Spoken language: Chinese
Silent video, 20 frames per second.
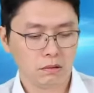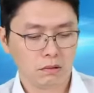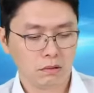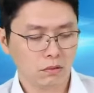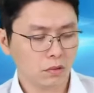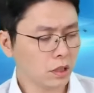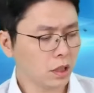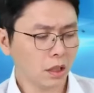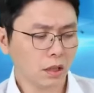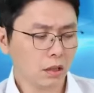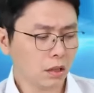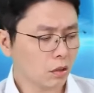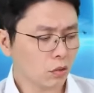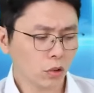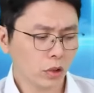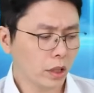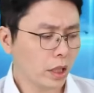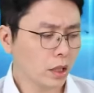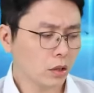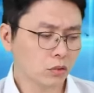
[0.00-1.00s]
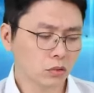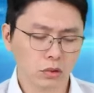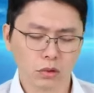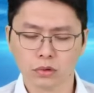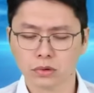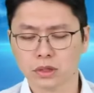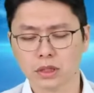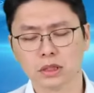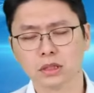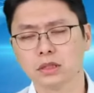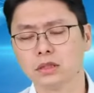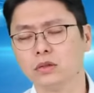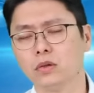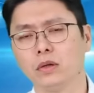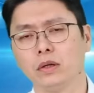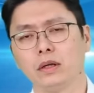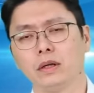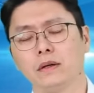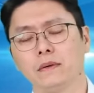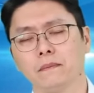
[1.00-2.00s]
我看到好多 AI 股都有这个机
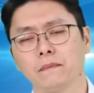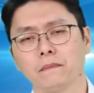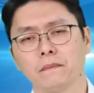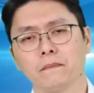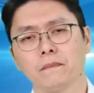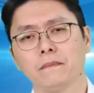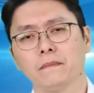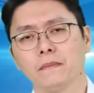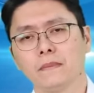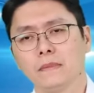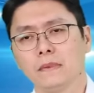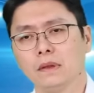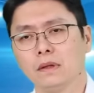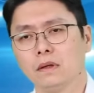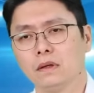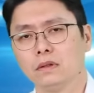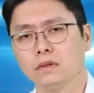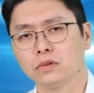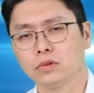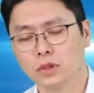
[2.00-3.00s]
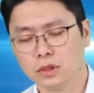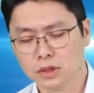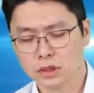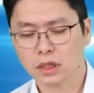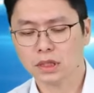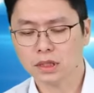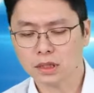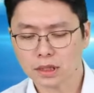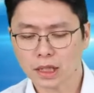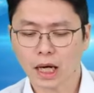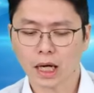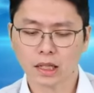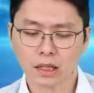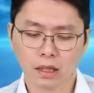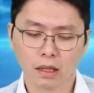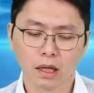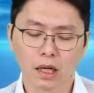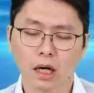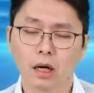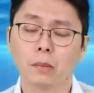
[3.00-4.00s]
会，所以真的大家
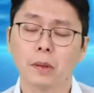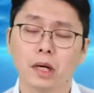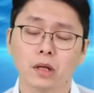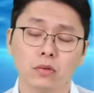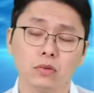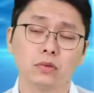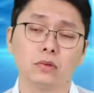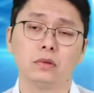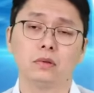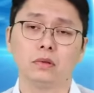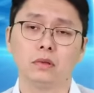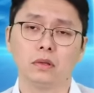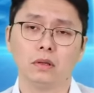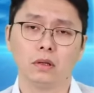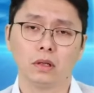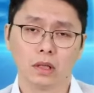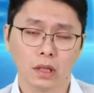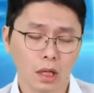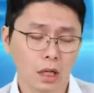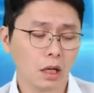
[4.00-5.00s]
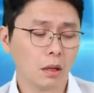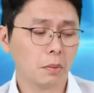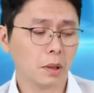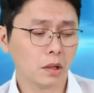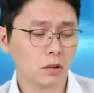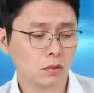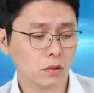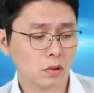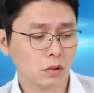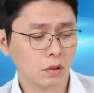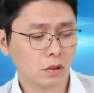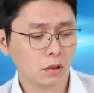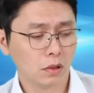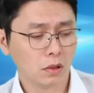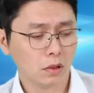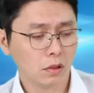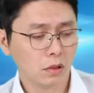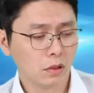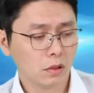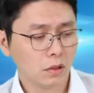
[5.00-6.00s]
要好好把握，要好好把握。
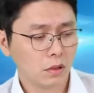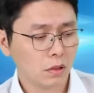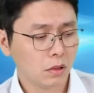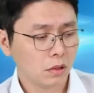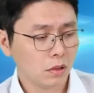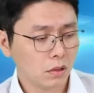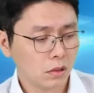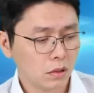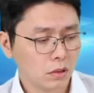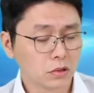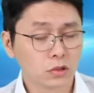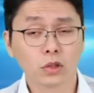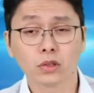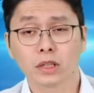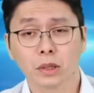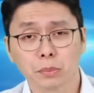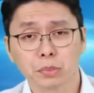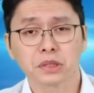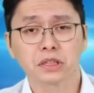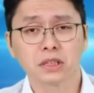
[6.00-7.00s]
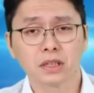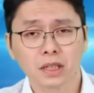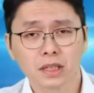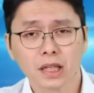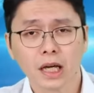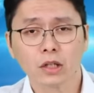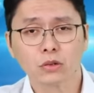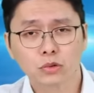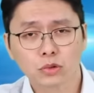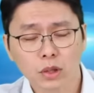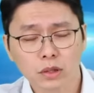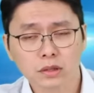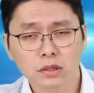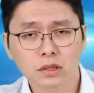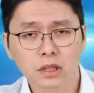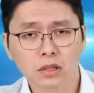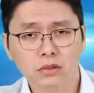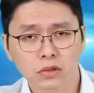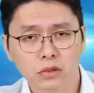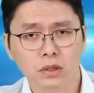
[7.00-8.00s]
重点不是那个台股创新
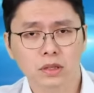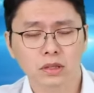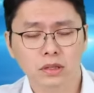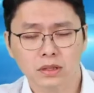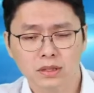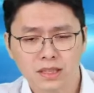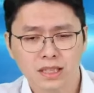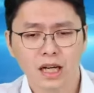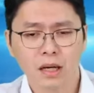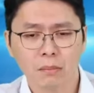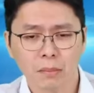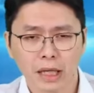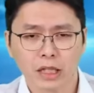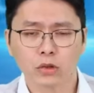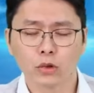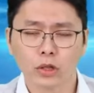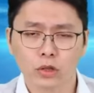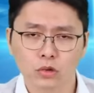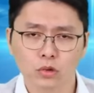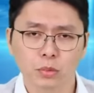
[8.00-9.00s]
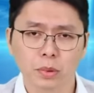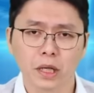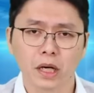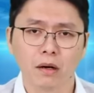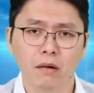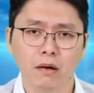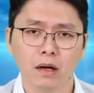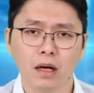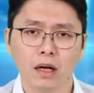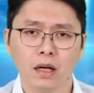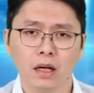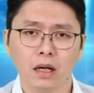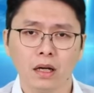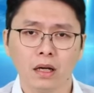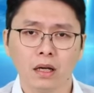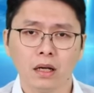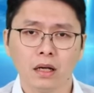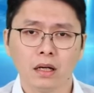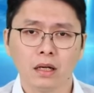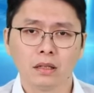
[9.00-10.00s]
高，重点是你要买对股票。
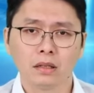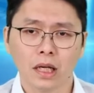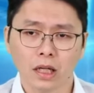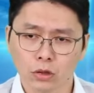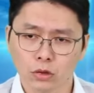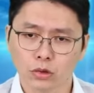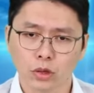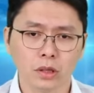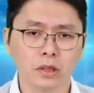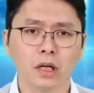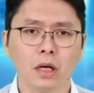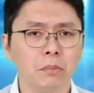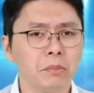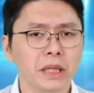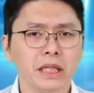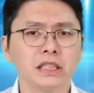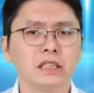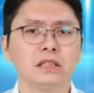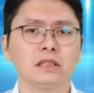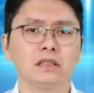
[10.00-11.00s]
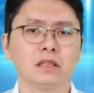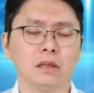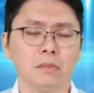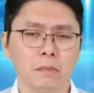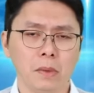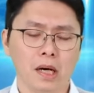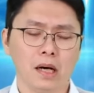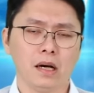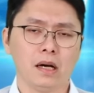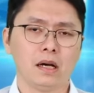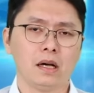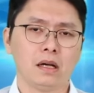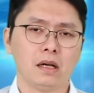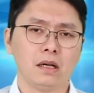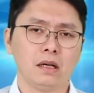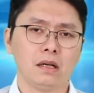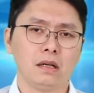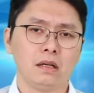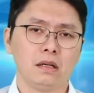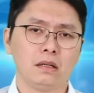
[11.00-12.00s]
台股创新高没几成嘛，
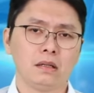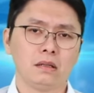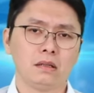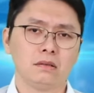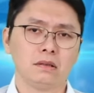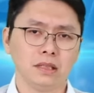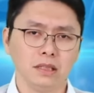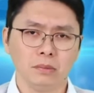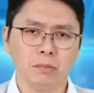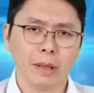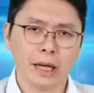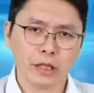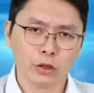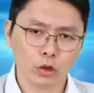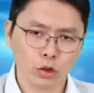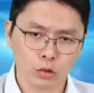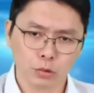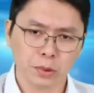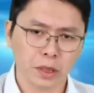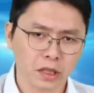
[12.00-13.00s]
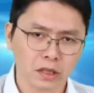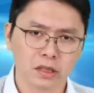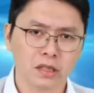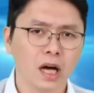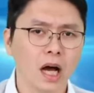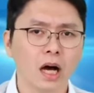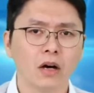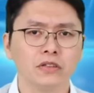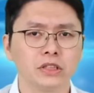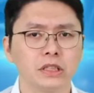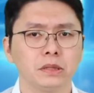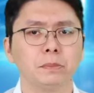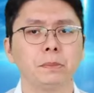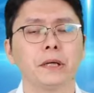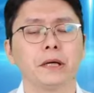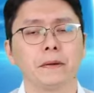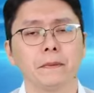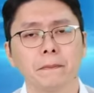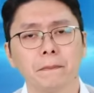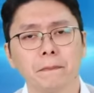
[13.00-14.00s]
但是买对股票可能好几倍，